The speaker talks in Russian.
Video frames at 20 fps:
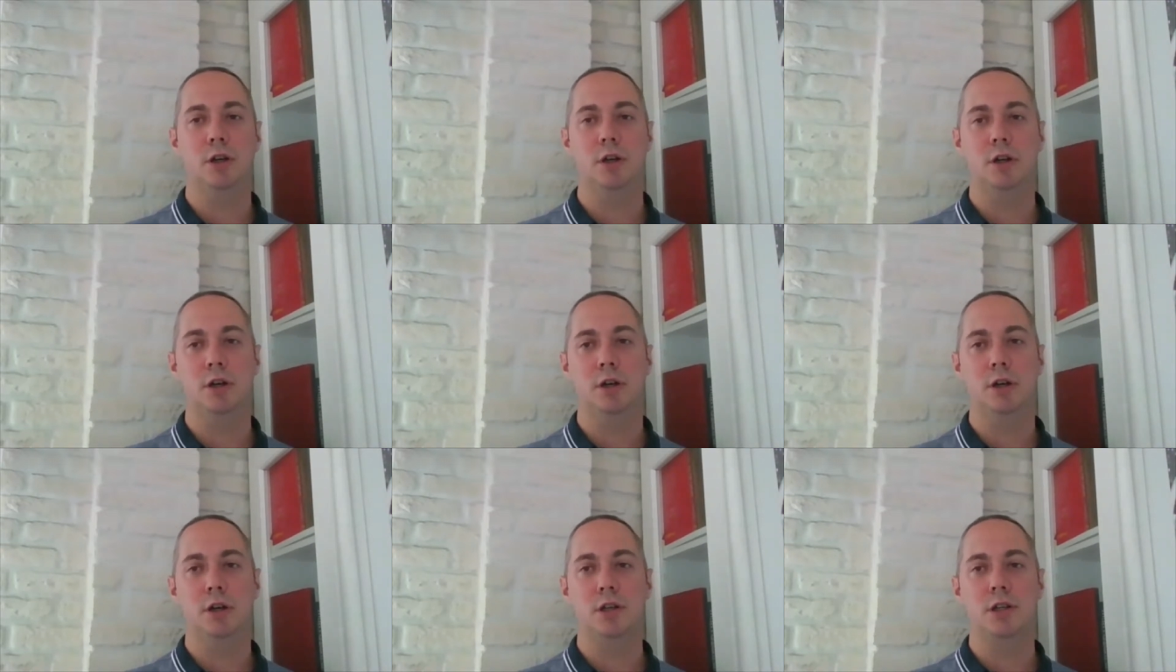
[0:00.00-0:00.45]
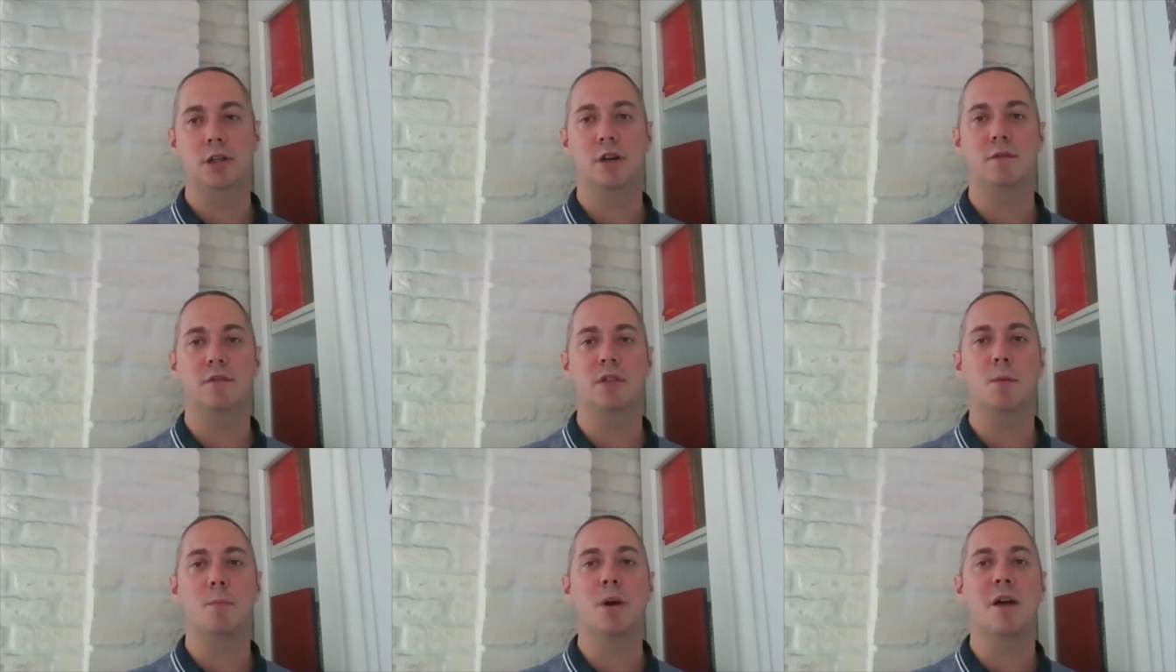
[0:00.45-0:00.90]
к
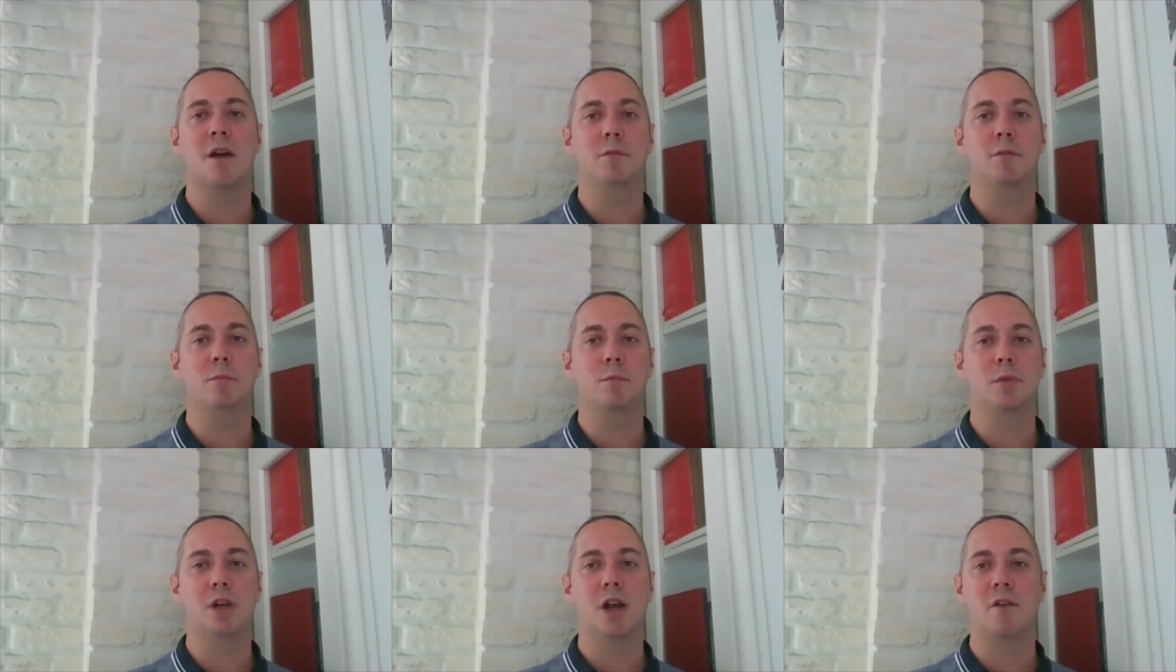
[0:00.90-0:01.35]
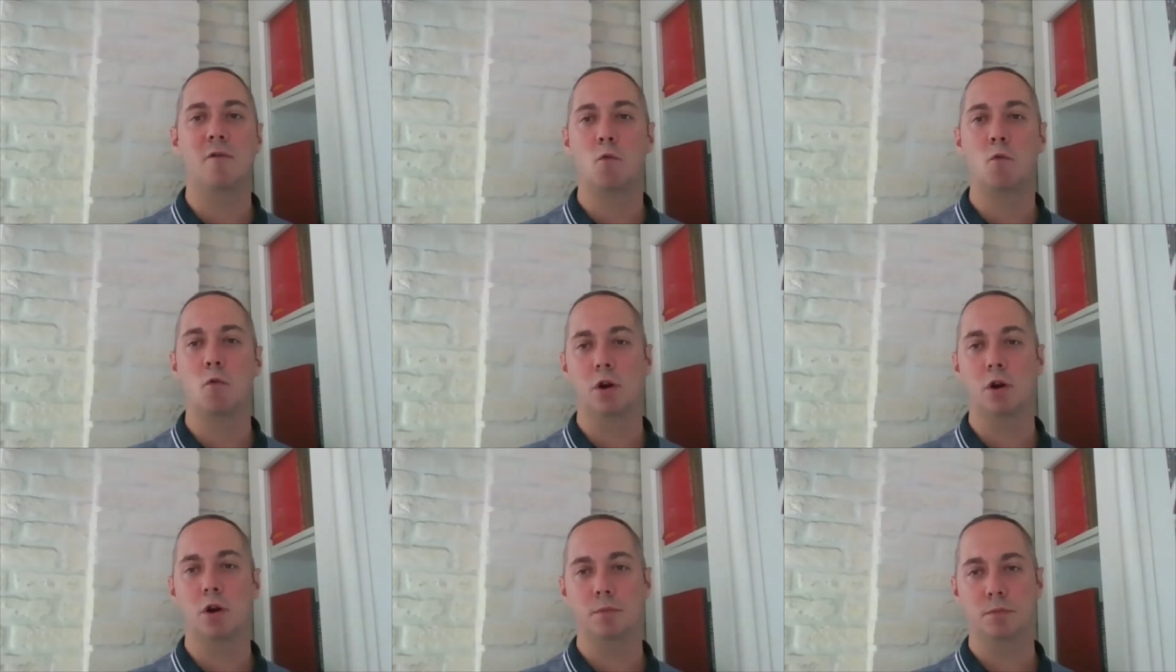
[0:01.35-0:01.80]
неравноправным
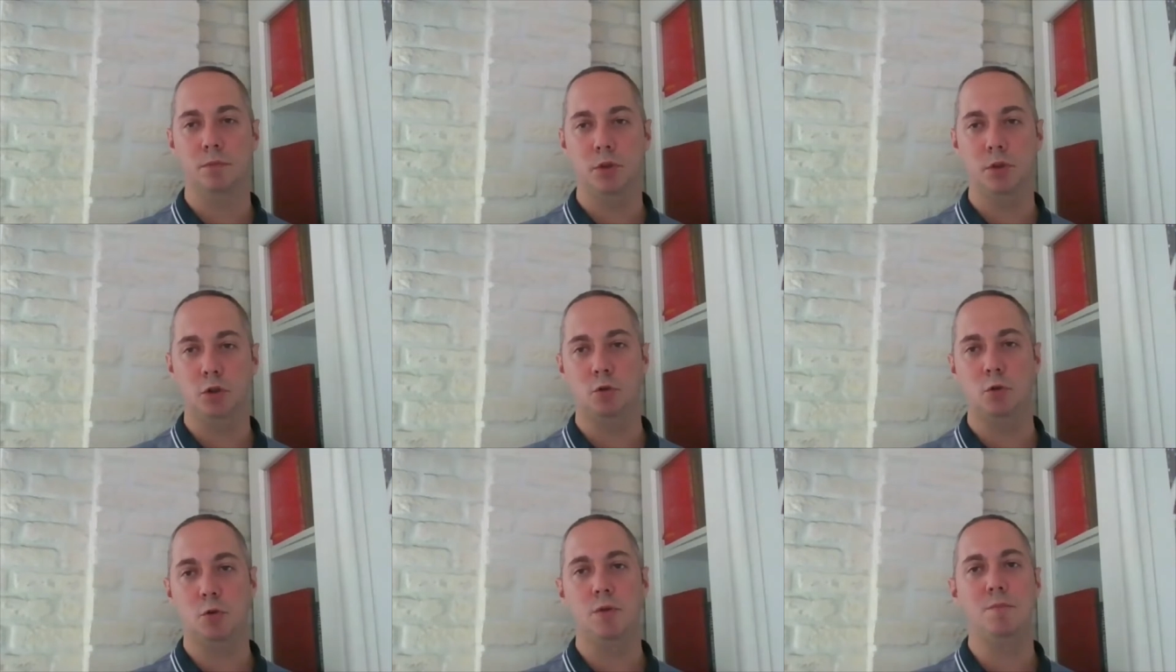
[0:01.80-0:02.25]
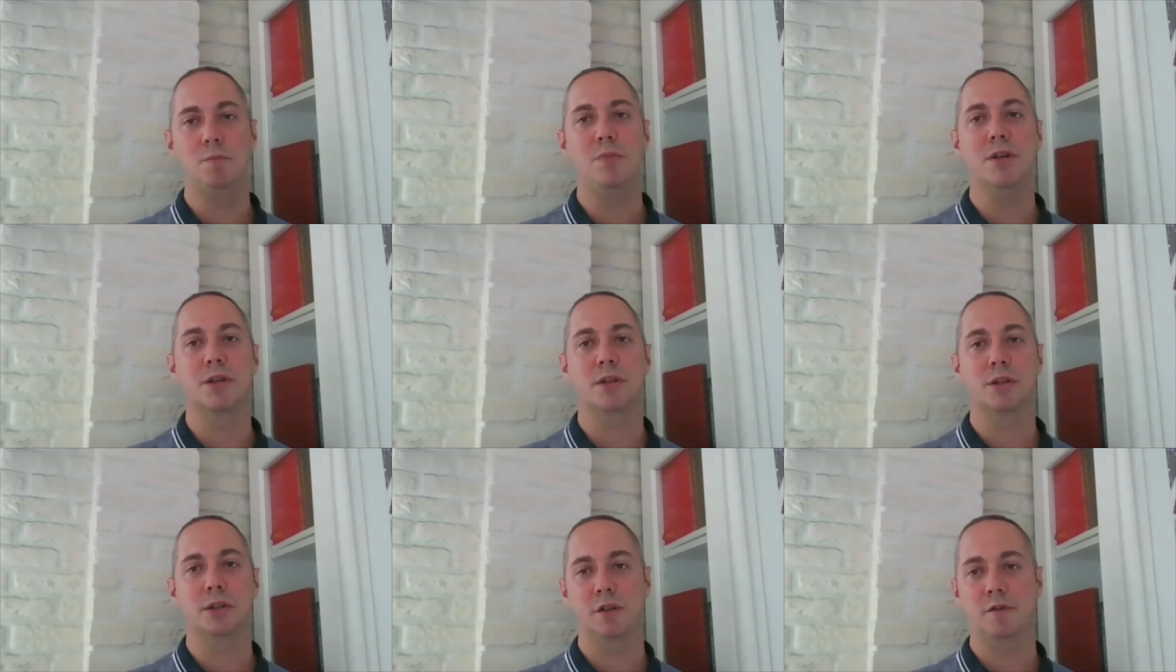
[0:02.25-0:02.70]
договорам еще
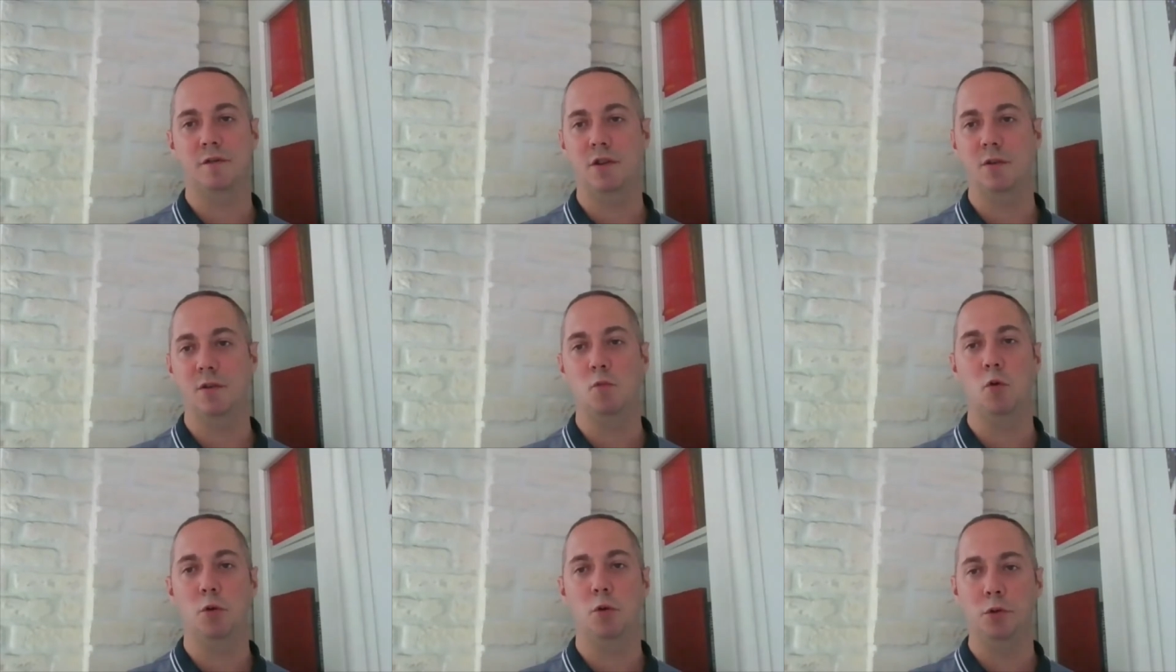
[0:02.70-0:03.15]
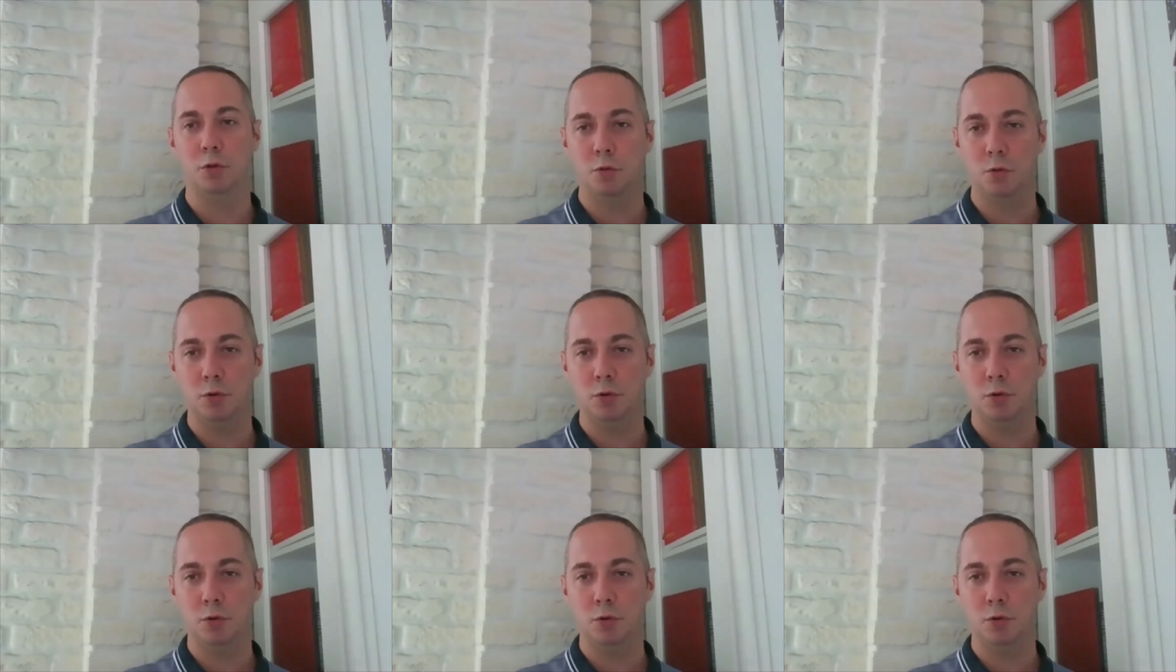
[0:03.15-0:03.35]
имперских времен,